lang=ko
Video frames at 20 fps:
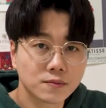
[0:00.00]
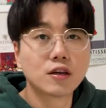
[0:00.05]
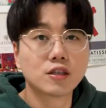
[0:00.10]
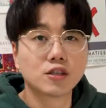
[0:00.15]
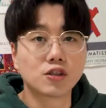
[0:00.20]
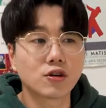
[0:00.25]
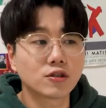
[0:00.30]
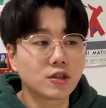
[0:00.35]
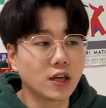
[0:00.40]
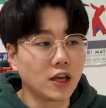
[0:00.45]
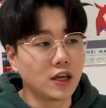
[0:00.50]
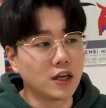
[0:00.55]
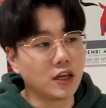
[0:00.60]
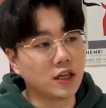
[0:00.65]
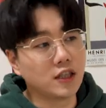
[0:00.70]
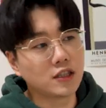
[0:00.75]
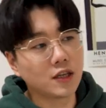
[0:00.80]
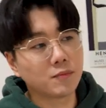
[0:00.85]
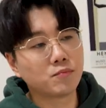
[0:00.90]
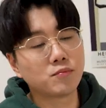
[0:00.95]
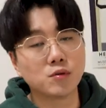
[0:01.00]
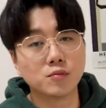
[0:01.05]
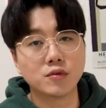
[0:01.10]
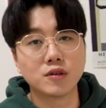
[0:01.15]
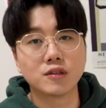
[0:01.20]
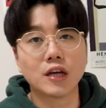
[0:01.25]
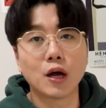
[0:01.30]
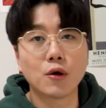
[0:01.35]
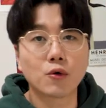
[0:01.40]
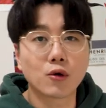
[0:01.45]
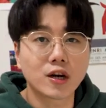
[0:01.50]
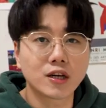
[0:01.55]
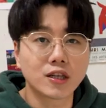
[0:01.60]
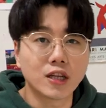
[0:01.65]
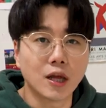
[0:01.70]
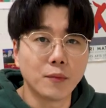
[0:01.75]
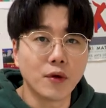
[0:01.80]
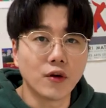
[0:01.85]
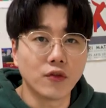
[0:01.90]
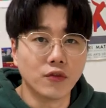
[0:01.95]
그럴 때 이 제품을 사용하게
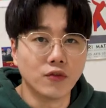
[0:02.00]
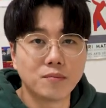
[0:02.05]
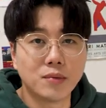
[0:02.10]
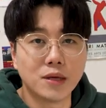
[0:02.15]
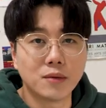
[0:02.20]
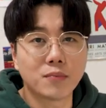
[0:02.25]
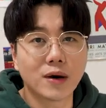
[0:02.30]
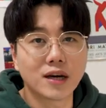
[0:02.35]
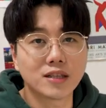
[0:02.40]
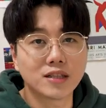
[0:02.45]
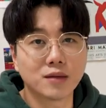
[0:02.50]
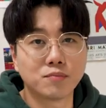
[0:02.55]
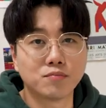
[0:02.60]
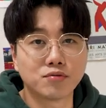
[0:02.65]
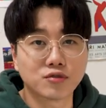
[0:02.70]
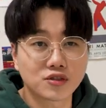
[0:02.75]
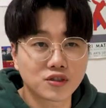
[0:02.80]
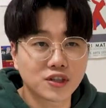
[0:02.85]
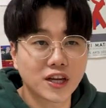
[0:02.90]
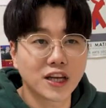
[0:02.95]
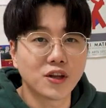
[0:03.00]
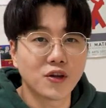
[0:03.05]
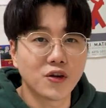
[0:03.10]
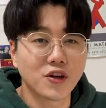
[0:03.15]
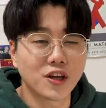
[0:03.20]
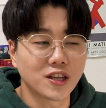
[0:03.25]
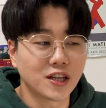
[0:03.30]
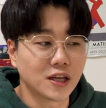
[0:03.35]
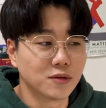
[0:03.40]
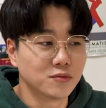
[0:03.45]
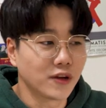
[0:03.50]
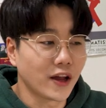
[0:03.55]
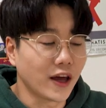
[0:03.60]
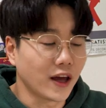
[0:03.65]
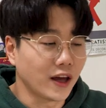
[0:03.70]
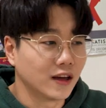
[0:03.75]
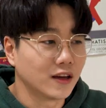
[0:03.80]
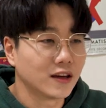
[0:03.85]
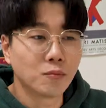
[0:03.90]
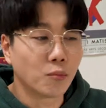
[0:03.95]
되면 비팟의 북스캐너이기
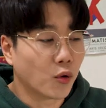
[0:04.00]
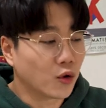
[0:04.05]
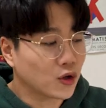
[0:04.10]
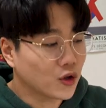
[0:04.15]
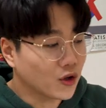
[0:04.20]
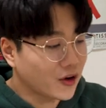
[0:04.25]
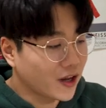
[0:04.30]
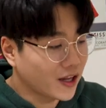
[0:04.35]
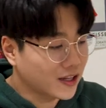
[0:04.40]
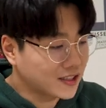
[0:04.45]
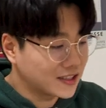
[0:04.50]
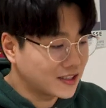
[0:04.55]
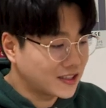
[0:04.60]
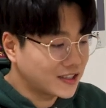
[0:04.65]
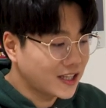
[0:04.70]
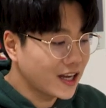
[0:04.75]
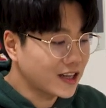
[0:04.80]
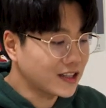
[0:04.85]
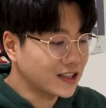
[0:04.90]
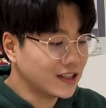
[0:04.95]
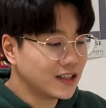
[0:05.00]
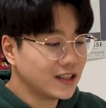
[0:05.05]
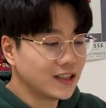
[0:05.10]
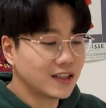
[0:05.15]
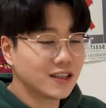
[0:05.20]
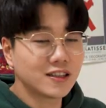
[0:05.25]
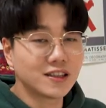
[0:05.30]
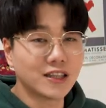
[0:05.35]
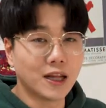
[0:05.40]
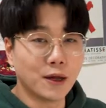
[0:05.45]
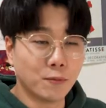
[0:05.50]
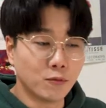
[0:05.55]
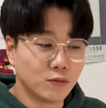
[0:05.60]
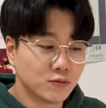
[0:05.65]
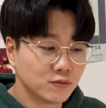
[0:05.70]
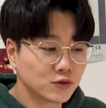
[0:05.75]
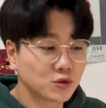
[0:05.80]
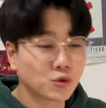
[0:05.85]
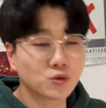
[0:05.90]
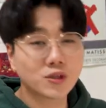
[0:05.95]
때문에 본연의 그 책을 네,
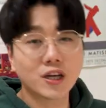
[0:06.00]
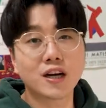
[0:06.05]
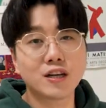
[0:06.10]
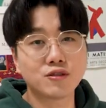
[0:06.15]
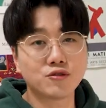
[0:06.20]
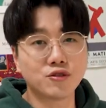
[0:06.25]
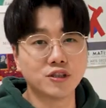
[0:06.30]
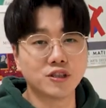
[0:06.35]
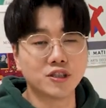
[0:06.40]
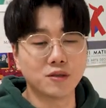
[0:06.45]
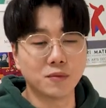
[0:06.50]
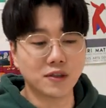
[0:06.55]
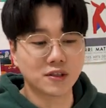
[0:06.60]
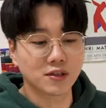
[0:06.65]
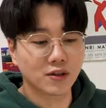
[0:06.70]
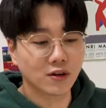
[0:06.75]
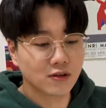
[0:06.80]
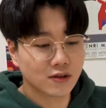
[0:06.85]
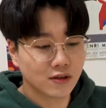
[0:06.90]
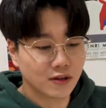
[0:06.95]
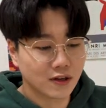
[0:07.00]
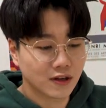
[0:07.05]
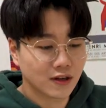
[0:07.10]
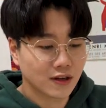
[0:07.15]
소장할 수 있으면서